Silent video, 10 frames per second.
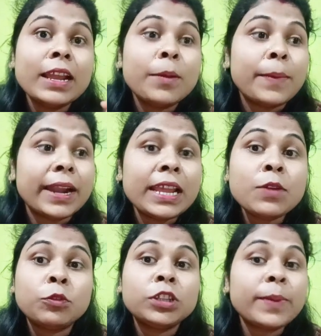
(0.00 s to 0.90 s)
মানে
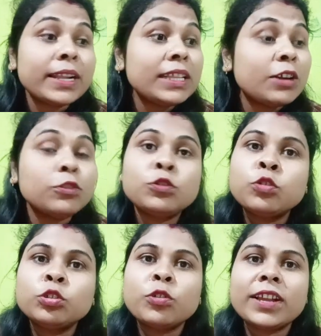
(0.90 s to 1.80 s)
ওদের বাড়িতে এখন
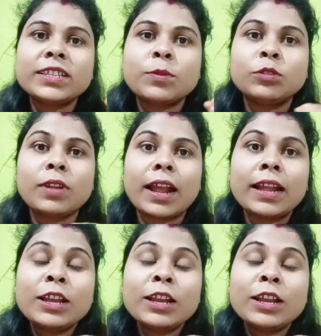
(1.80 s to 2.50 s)
ছুত রয়েছে বন্ধুরা